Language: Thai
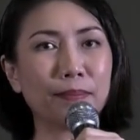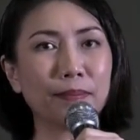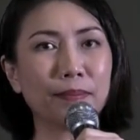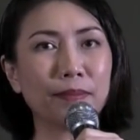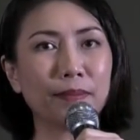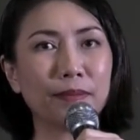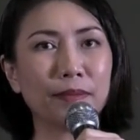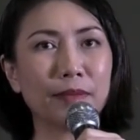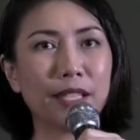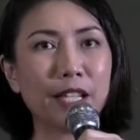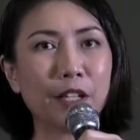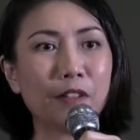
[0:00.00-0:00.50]

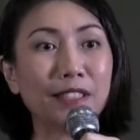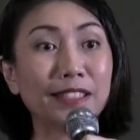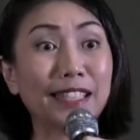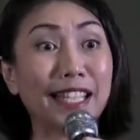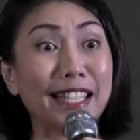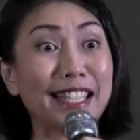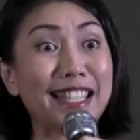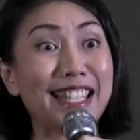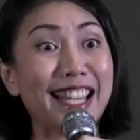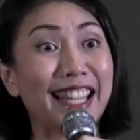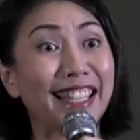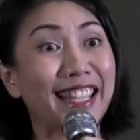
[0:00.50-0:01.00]
เรียกว่าสัญ
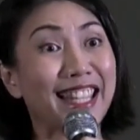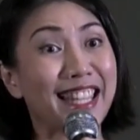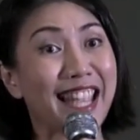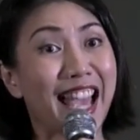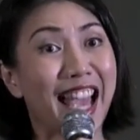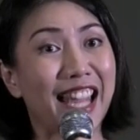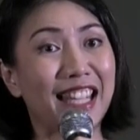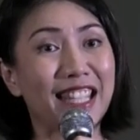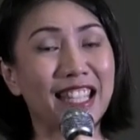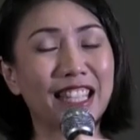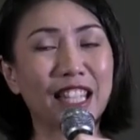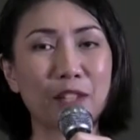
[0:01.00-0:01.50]
ชาตญา
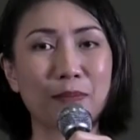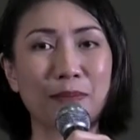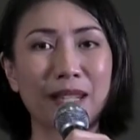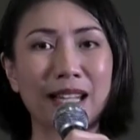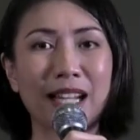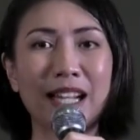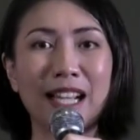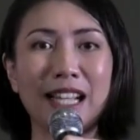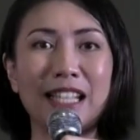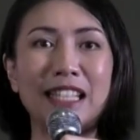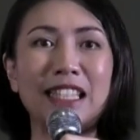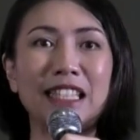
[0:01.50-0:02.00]
ณที่ติดมาตั้
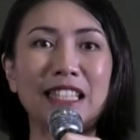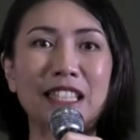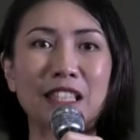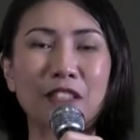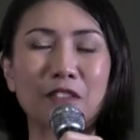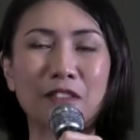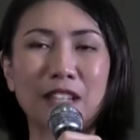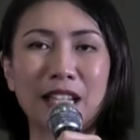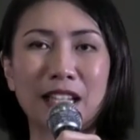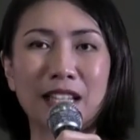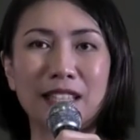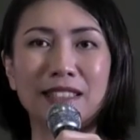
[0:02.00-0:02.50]
งแต่เกิด
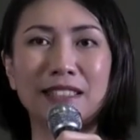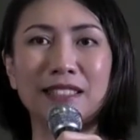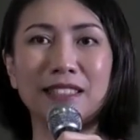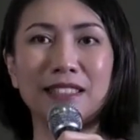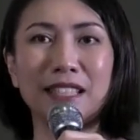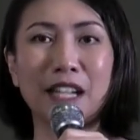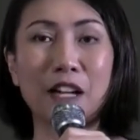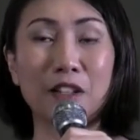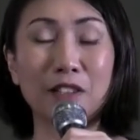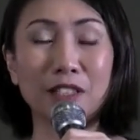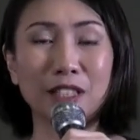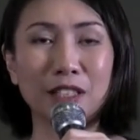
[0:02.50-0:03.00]
ว่าเออ
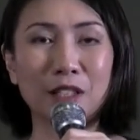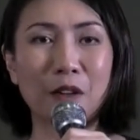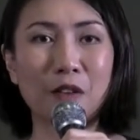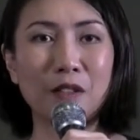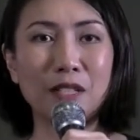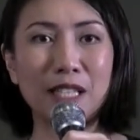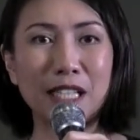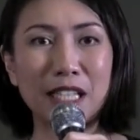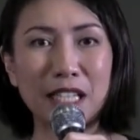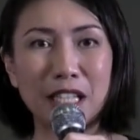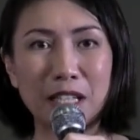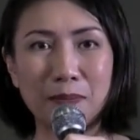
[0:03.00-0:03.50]
เขาจะต้อง
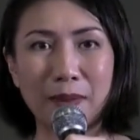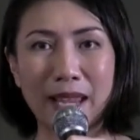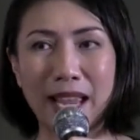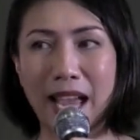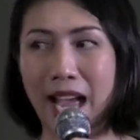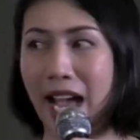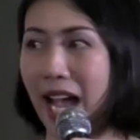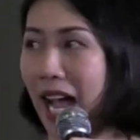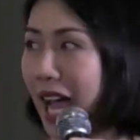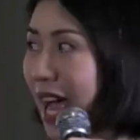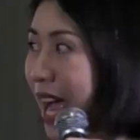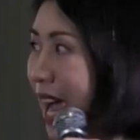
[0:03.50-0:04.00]
เดินไป
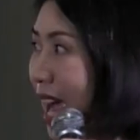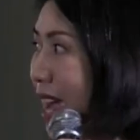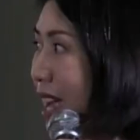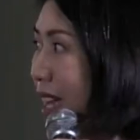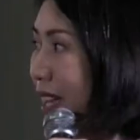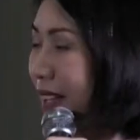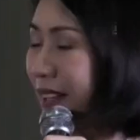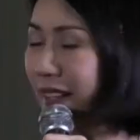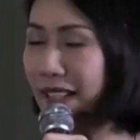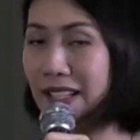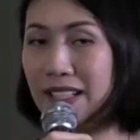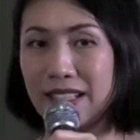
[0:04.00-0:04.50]
หา
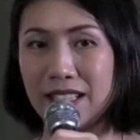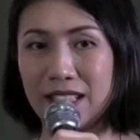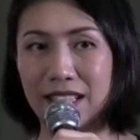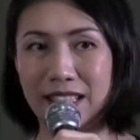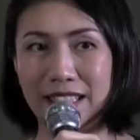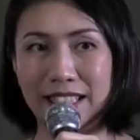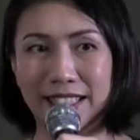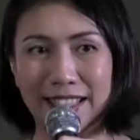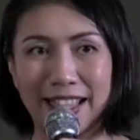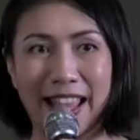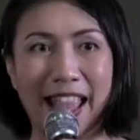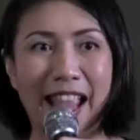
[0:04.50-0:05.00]

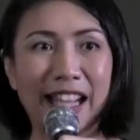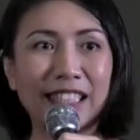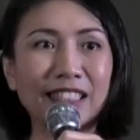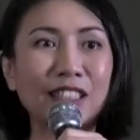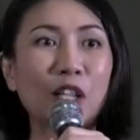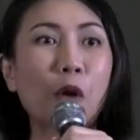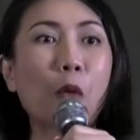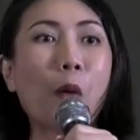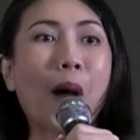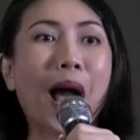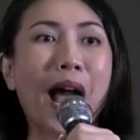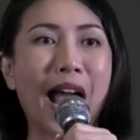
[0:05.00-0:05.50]
แสงส
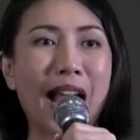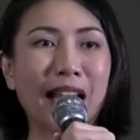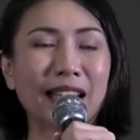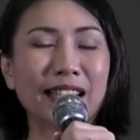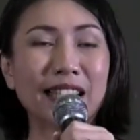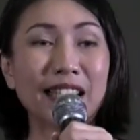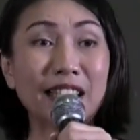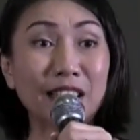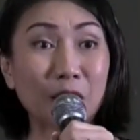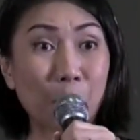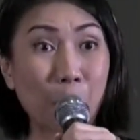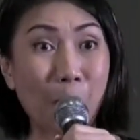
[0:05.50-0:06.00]
ว่าง
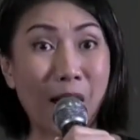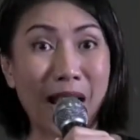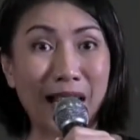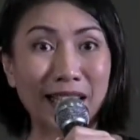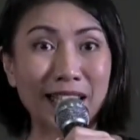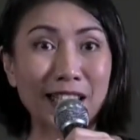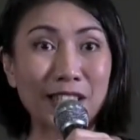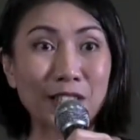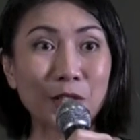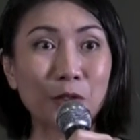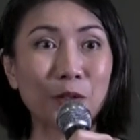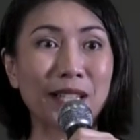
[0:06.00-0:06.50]
ที่สว่าง
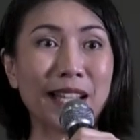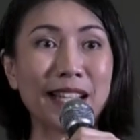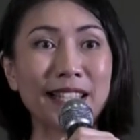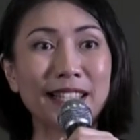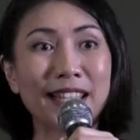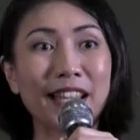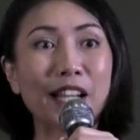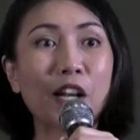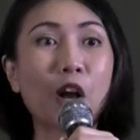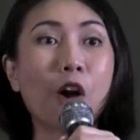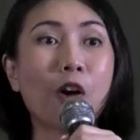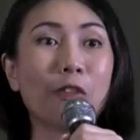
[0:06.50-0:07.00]
ที่สุดใน
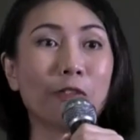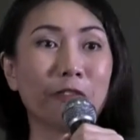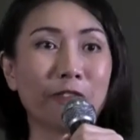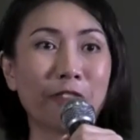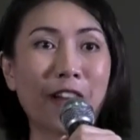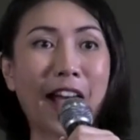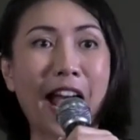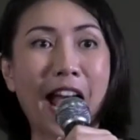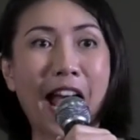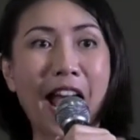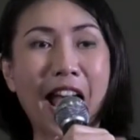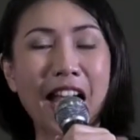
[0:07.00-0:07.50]
เส้นขอบ
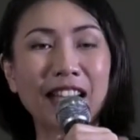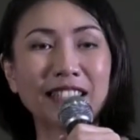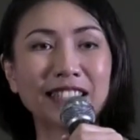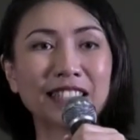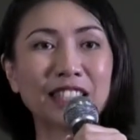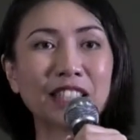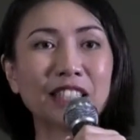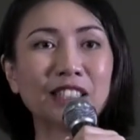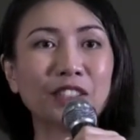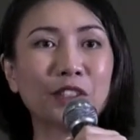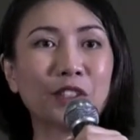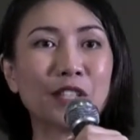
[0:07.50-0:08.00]
ฟ้า
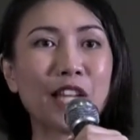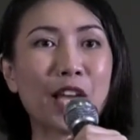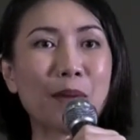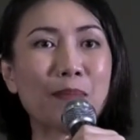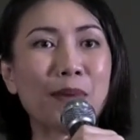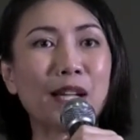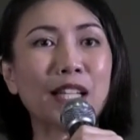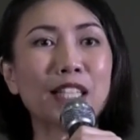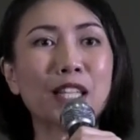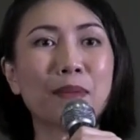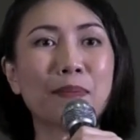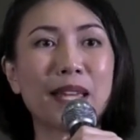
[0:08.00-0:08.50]
ซึ่งส่วนใหญ่มัน
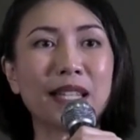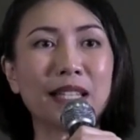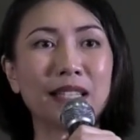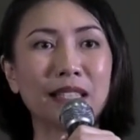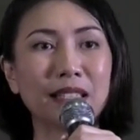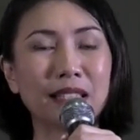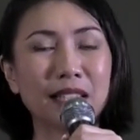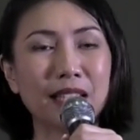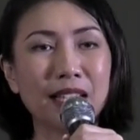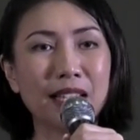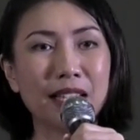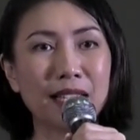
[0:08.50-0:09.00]
ก็จะเป็น
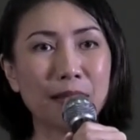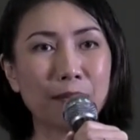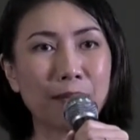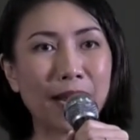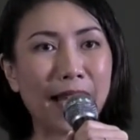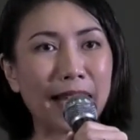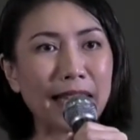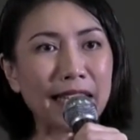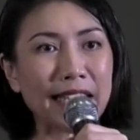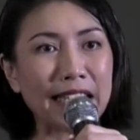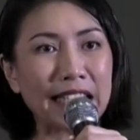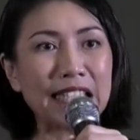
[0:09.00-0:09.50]
พระ
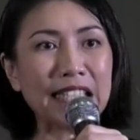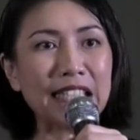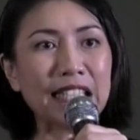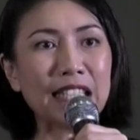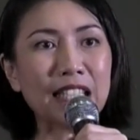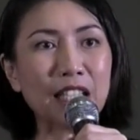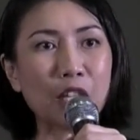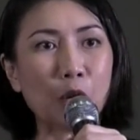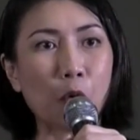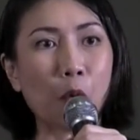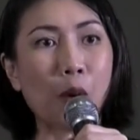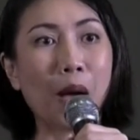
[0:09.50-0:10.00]
อาทิตย์ขึ้น
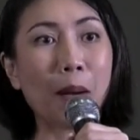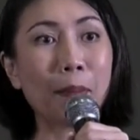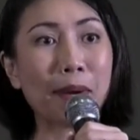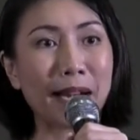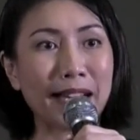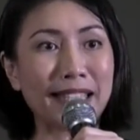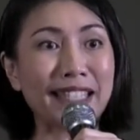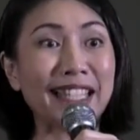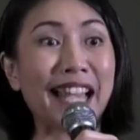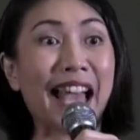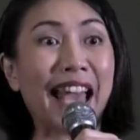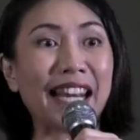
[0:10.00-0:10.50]
หรือว่าพระ
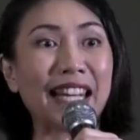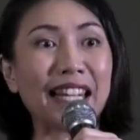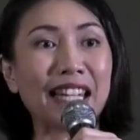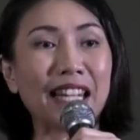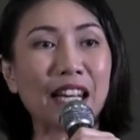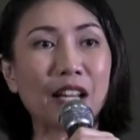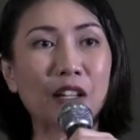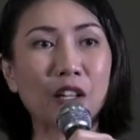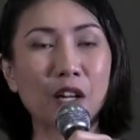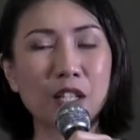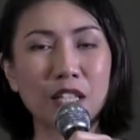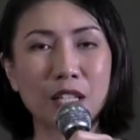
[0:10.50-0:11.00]
จันทร์
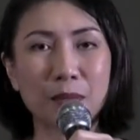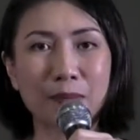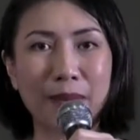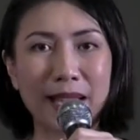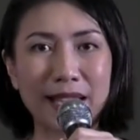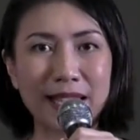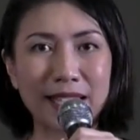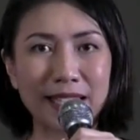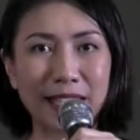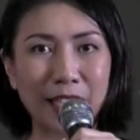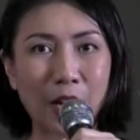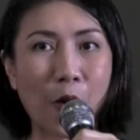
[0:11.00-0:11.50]
แล้วก็จะไป
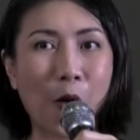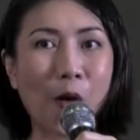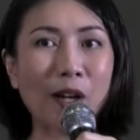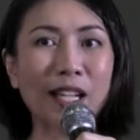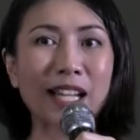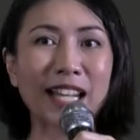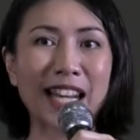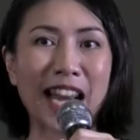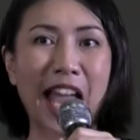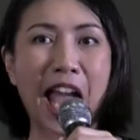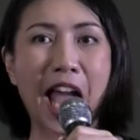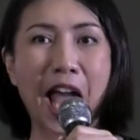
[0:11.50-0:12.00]
สะท้อน
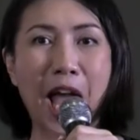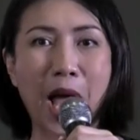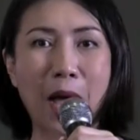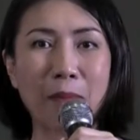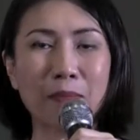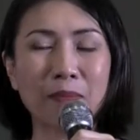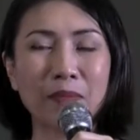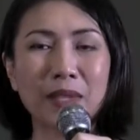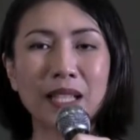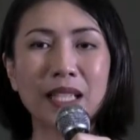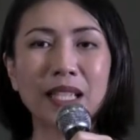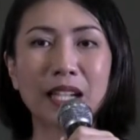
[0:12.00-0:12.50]
กับ
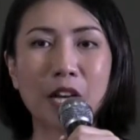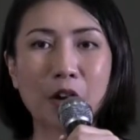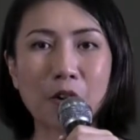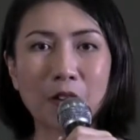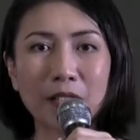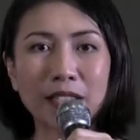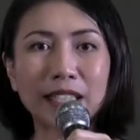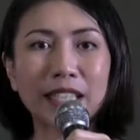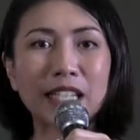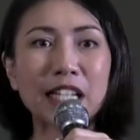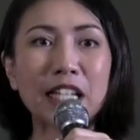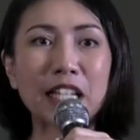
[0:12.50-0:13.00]
น้ำเขาก็
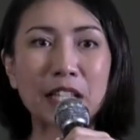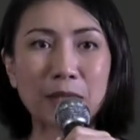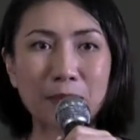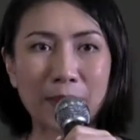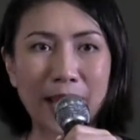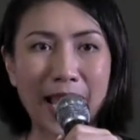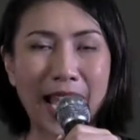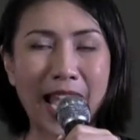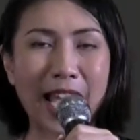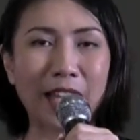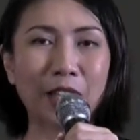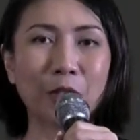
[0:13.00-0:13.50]
จะเดินไปหาตรง